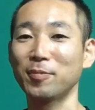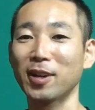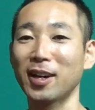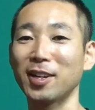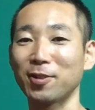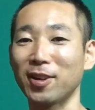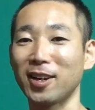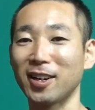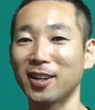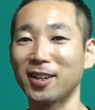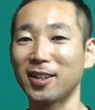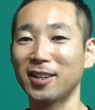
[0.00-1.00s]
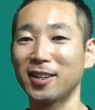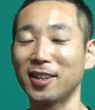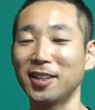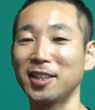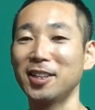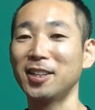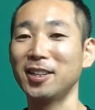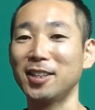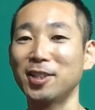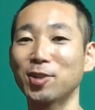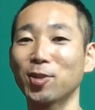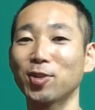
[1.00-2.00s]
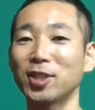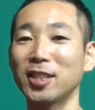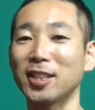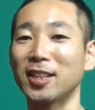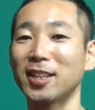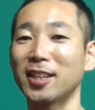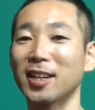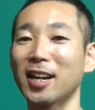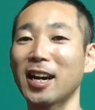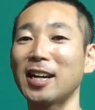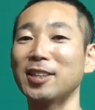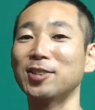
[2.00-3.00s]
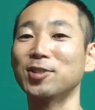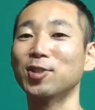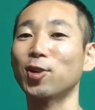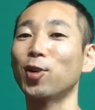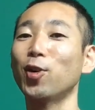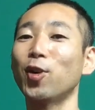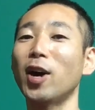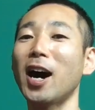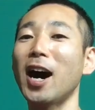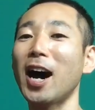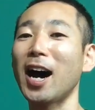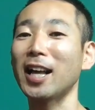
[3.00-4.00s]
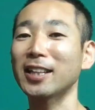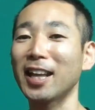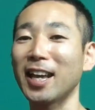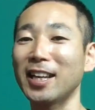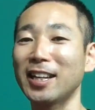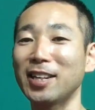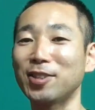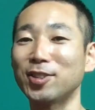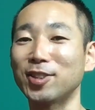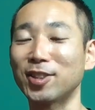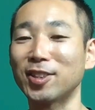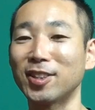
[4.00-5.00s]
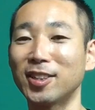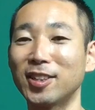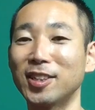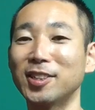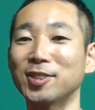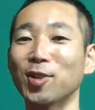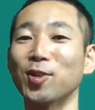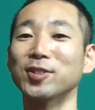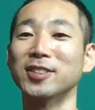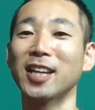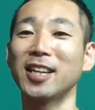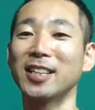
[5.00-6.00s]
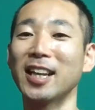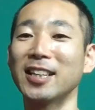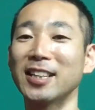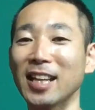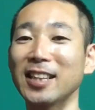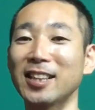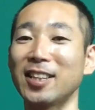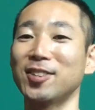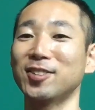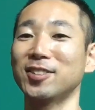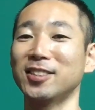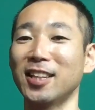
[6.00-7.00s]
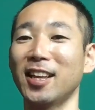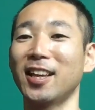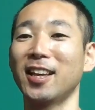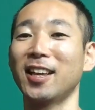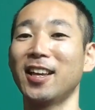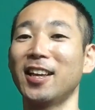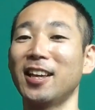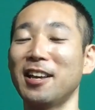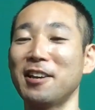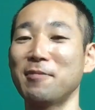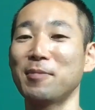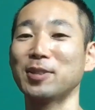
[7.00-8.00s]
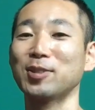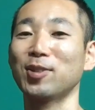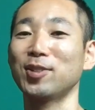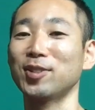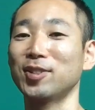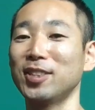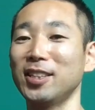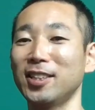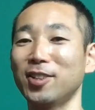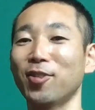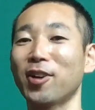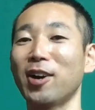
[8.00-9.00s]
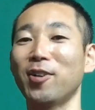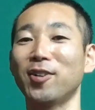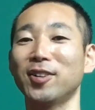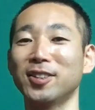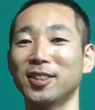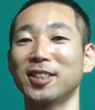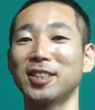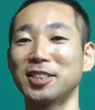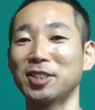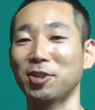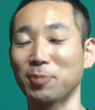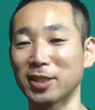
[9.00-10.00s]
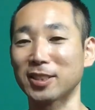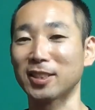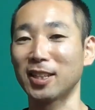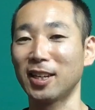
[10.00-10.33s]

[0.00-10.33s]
彼は人に感動を与えれる存在なんだっていうふうにねまあ、そういうふうに評価をしております、